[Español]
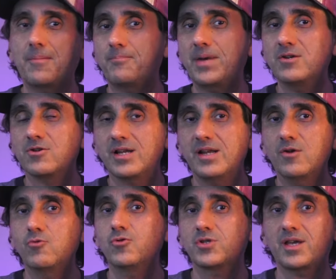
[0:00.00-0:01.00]
Espero que
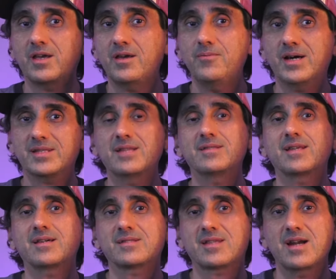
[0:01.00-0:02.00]
les guste, es
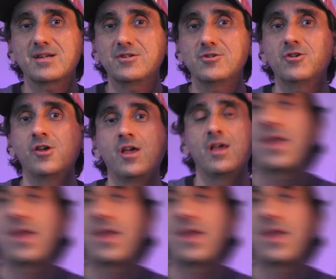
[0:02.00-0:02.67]
bastante extraño.